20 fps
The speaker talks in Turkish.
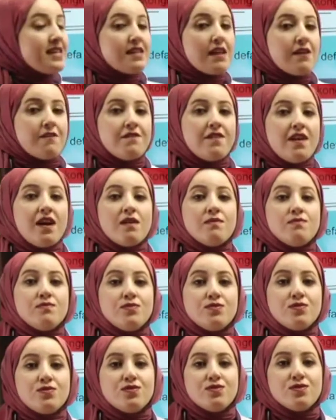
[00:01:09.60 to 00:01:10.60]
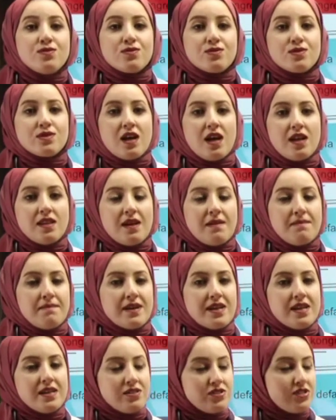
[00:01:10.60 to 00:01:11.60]
defa bütünlük
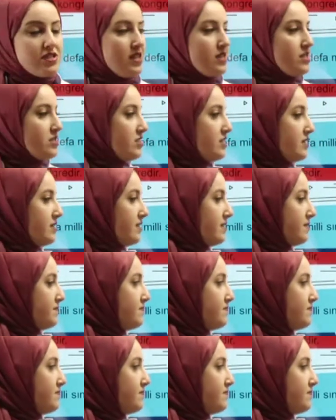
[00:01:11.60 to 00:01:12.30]
sağlanmaya çalışıldı.